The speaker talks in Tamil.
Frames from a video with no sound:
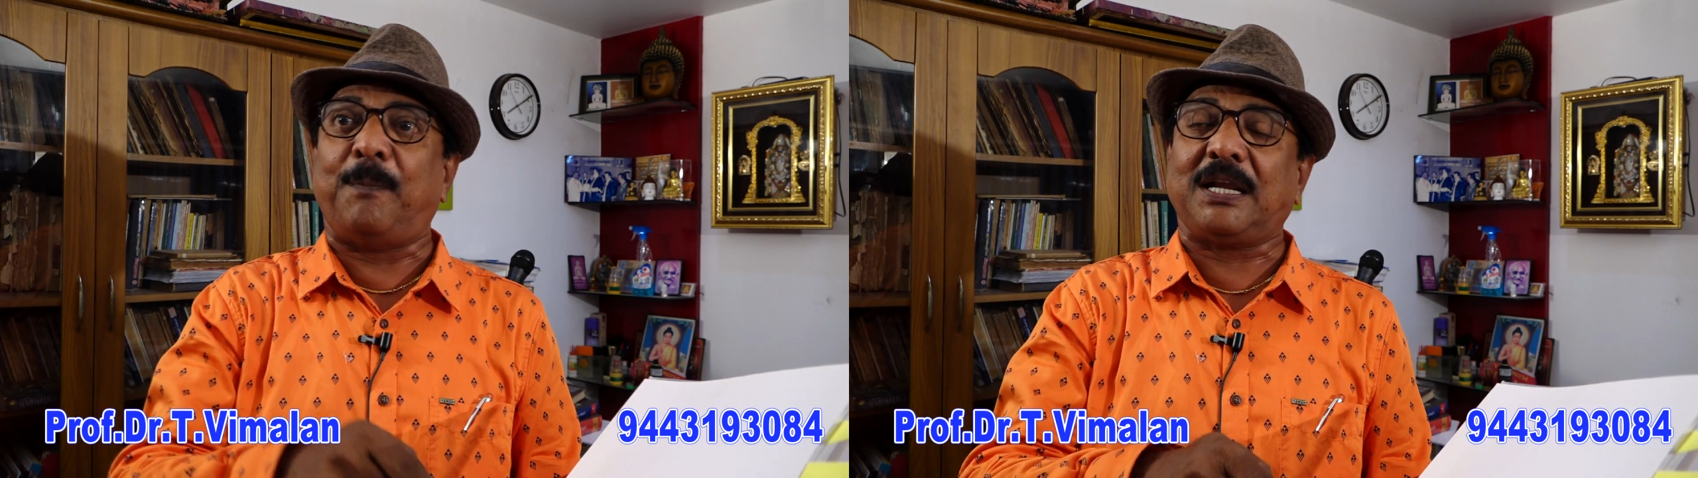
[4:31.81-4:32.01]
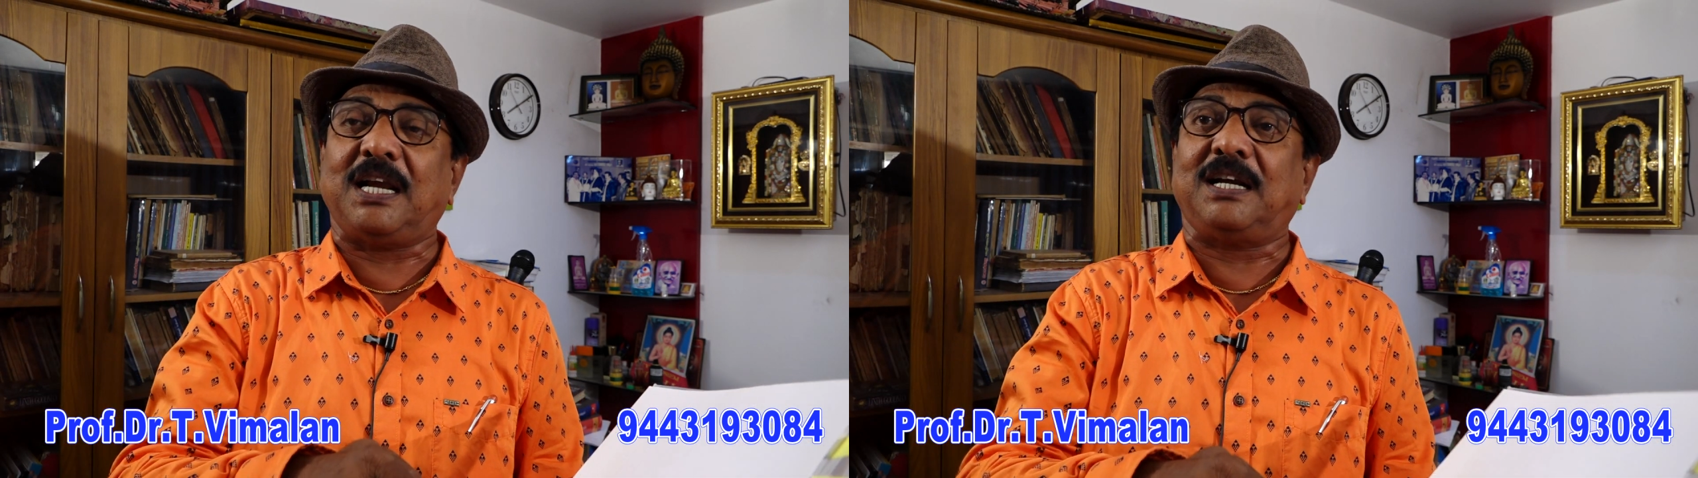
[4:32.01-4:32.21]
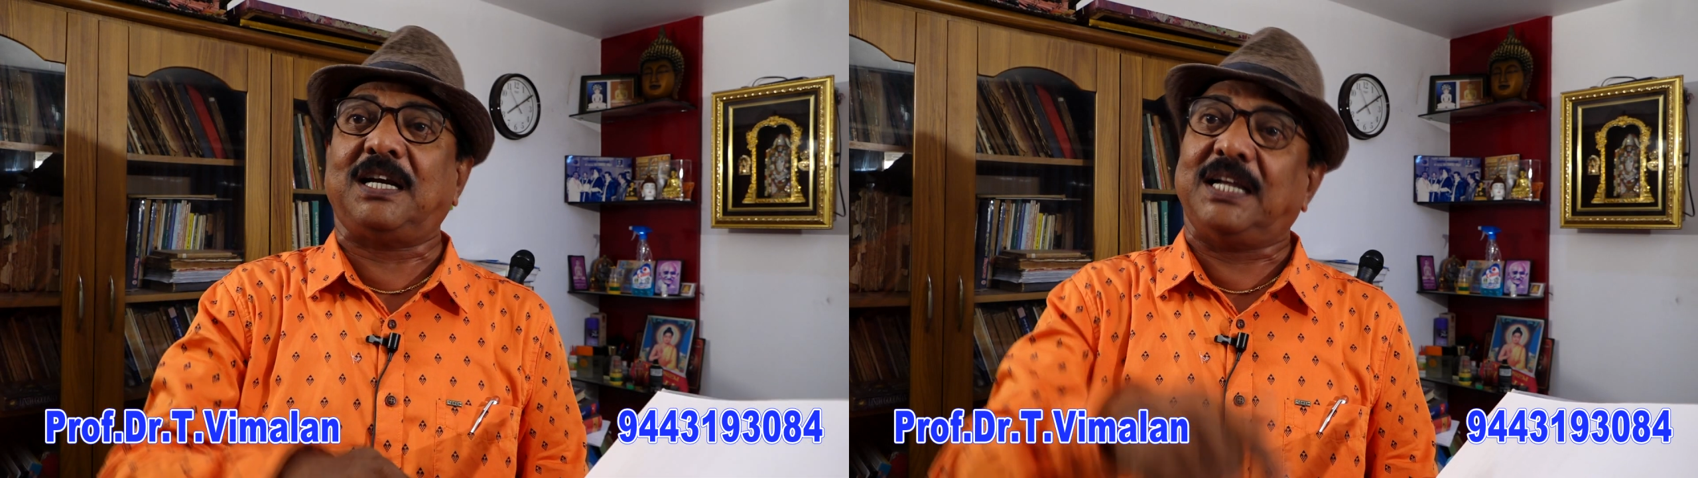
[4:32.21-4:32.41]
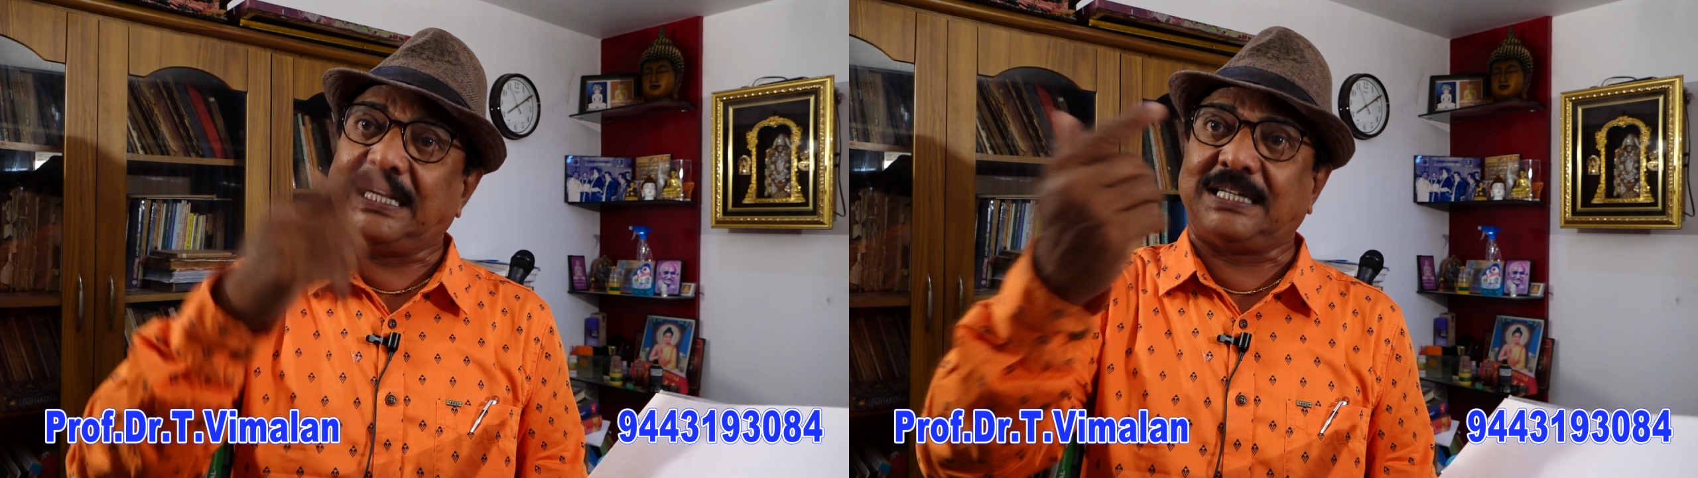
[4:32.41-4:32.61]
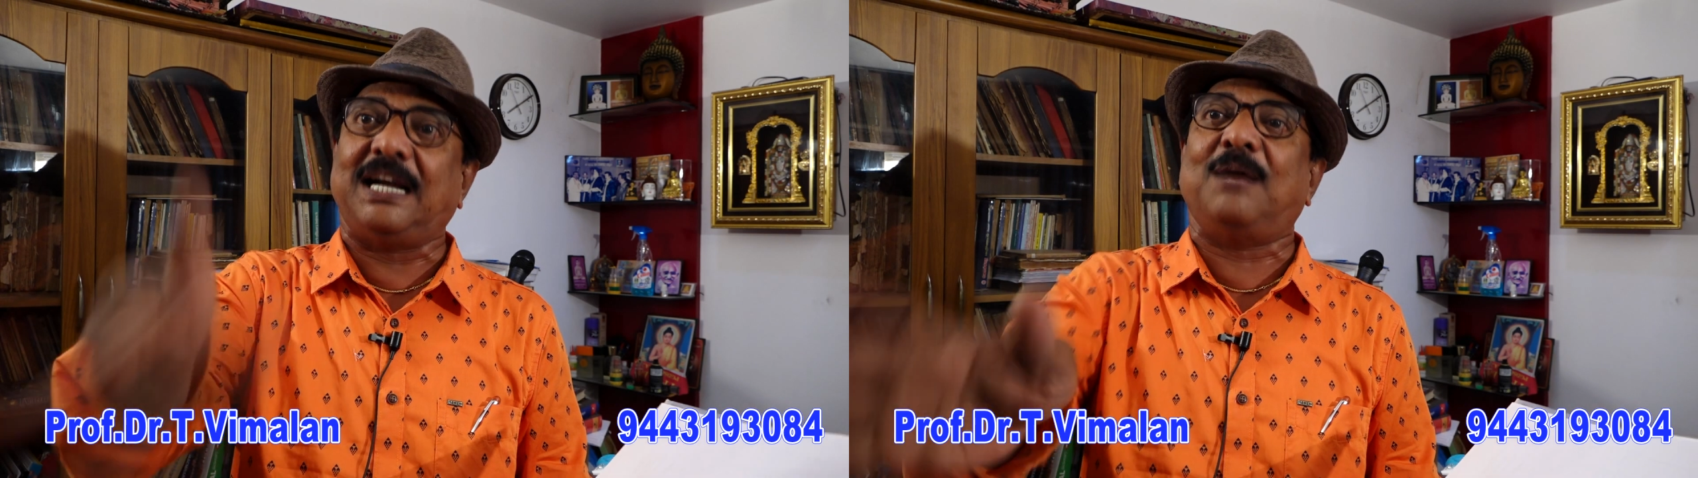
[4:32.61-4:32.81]
பையனுக்கு
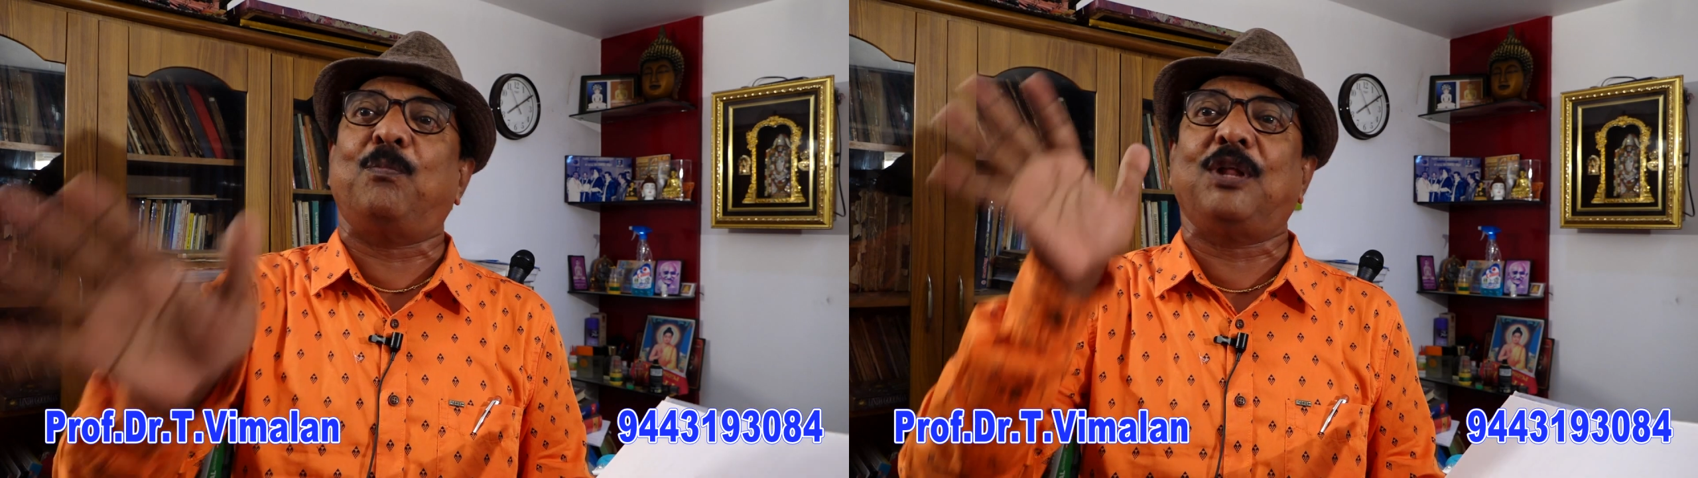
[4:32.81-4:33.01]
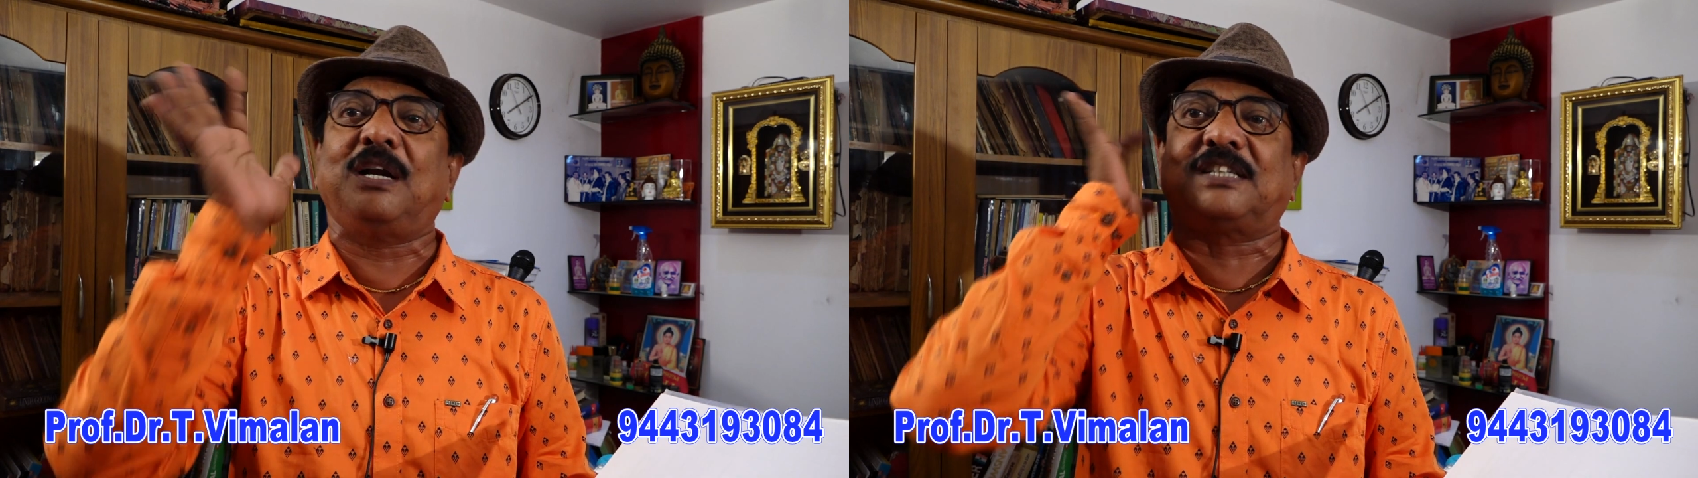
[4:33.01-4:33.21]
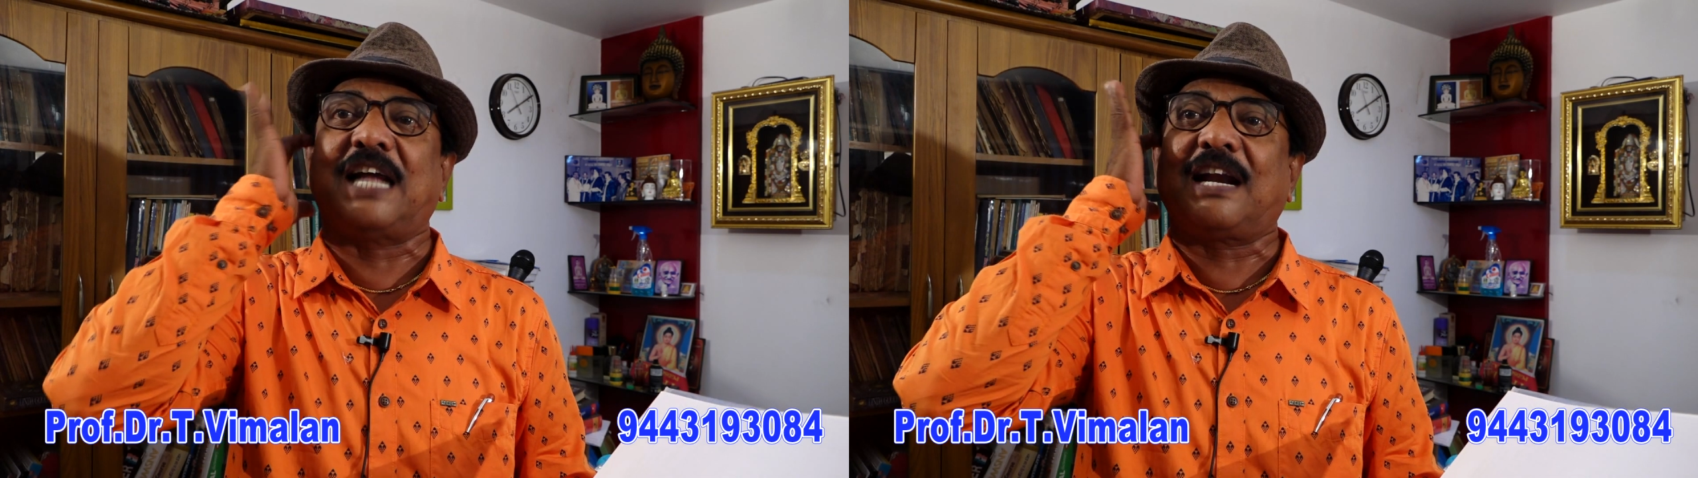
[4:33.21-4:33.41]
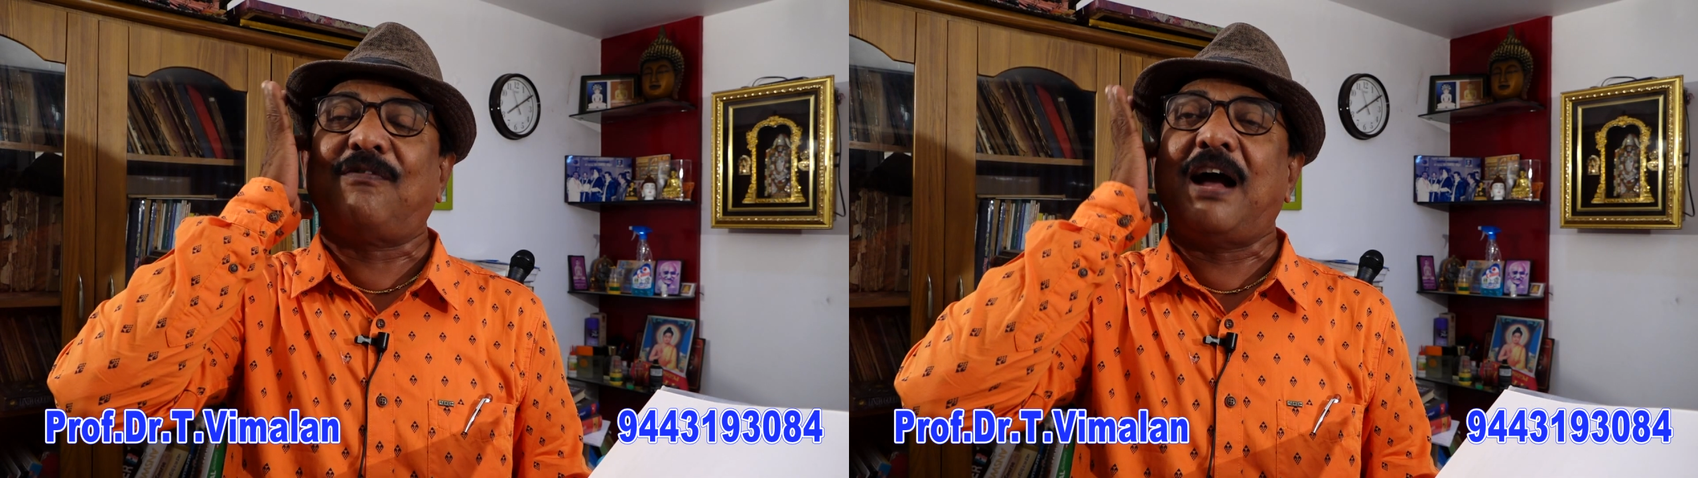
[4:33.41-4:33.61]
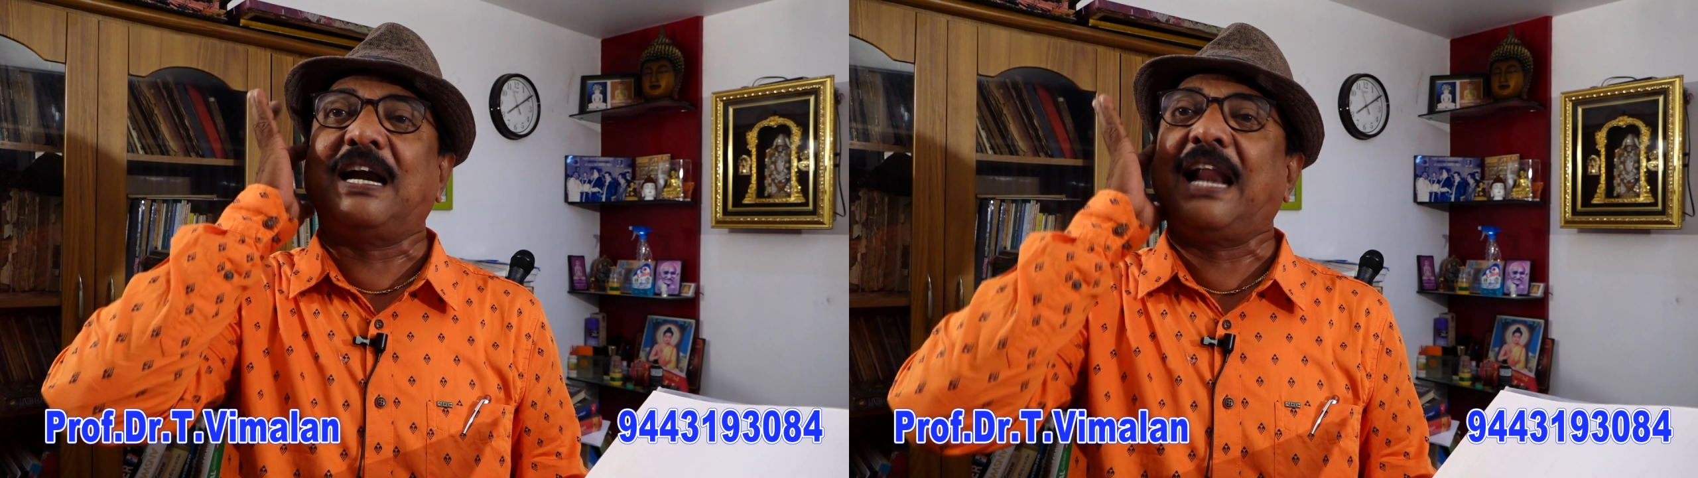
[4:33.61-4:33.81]
எட்டில் புதன்
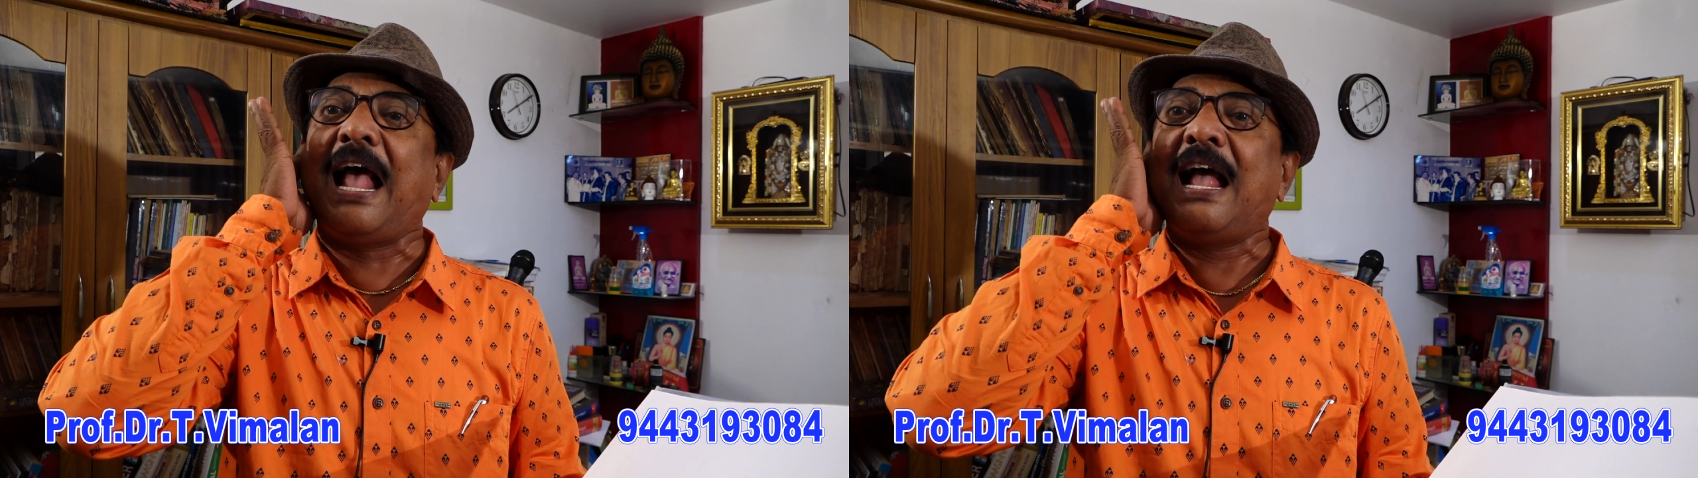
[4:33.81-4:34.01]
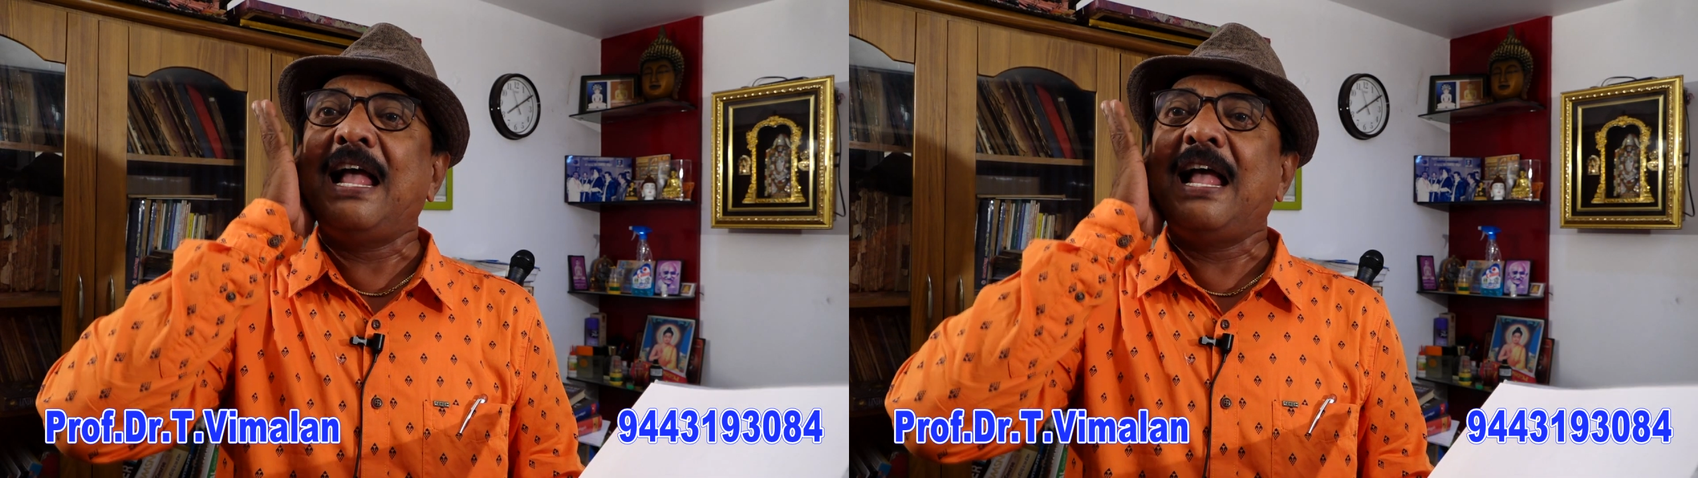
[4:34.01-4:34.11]
சாரம் வாங்கின